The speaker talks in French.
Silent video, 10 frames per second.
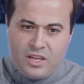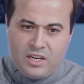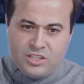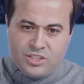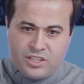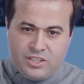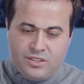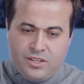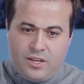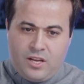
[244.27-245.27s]
l'Algérie
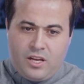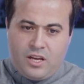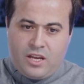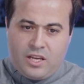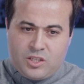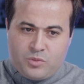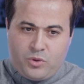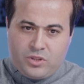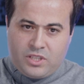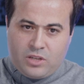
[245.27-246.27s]

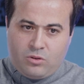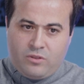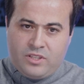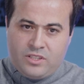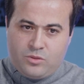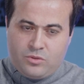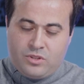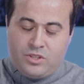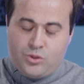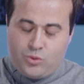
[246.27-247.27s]
exporte
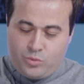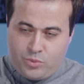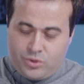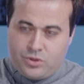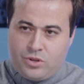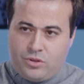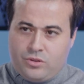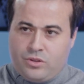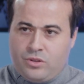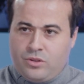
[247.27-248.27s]
98%
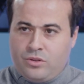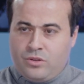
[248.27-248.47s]
euh,